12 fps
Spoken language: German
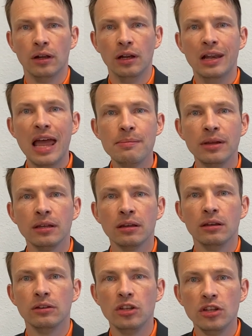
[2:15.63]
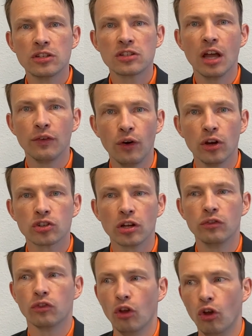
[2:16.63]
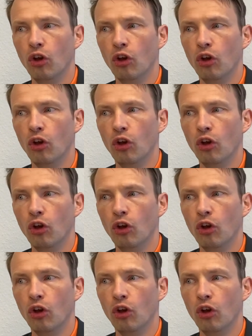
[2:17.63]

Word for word: Lemming, Dienst nach Vorschrift.